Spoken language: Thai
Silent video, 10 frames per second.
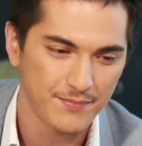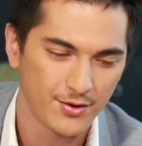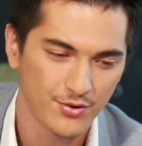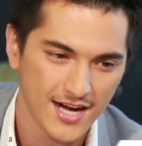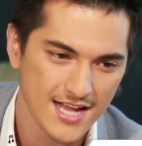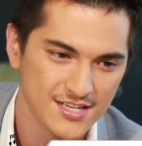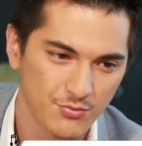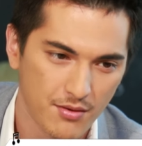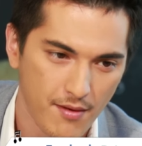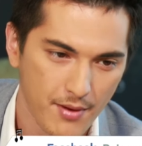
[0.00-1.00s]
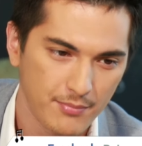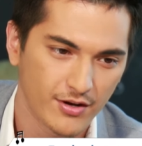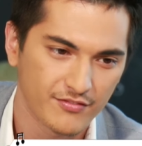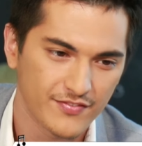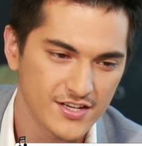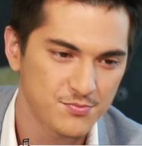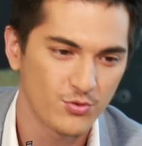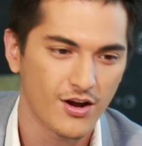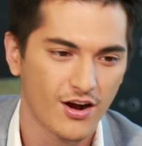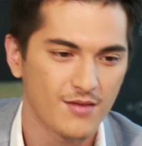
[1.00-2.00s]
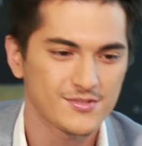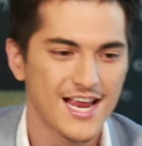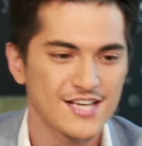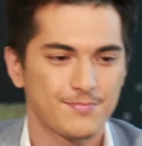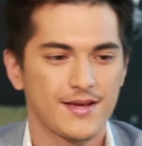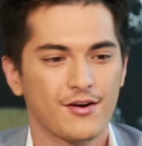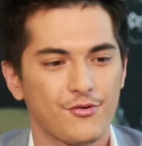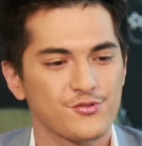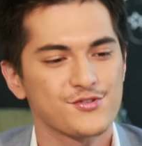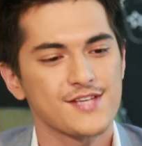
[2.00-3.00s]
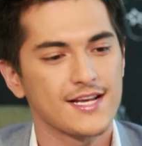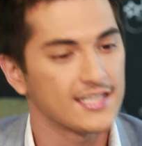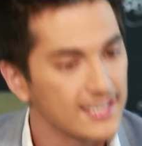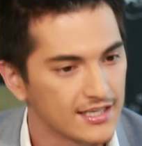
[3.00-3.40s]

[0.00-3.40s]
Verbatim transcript: ไปดูกันได้ที่ ดับเบิลยู ดับเบิลยู ดับเบิลยู ดอท เฟซบุ๊ก ดอท คอม สแลช เบทาโกร โซไซตี้